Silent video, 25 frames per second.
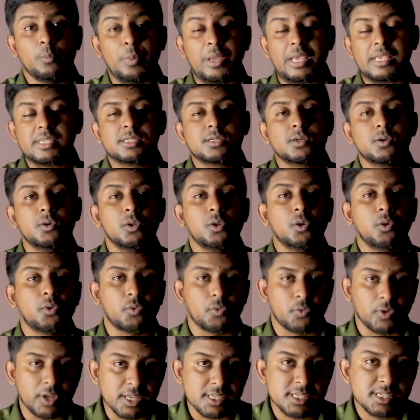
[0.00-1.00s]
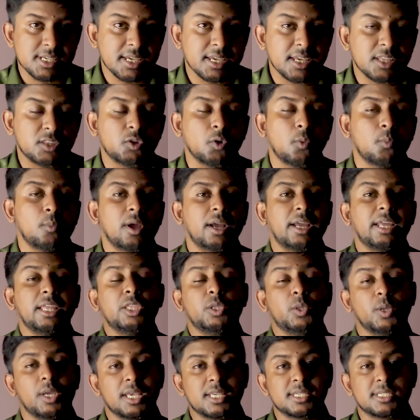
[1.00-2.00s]
পেজগুলো রয়েছে তোমরা
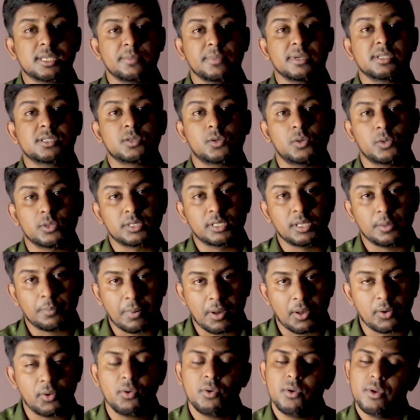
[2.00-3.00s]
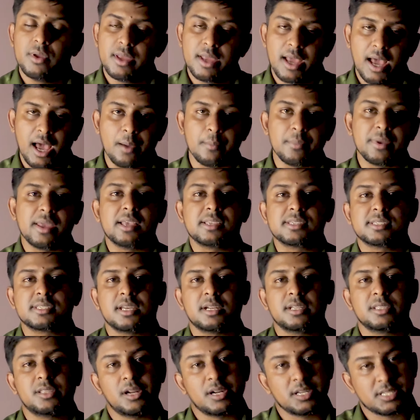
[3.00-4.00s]
কিন্তু এস করতে পারো আমি
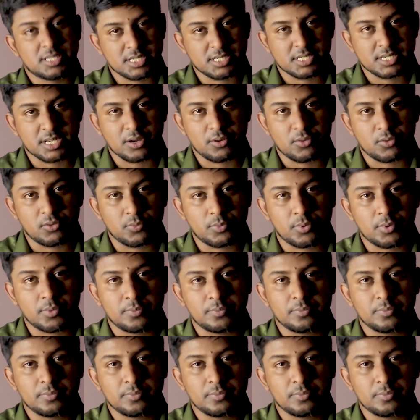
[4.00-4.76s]
আনসার দেওয়ার চেষ্টা করব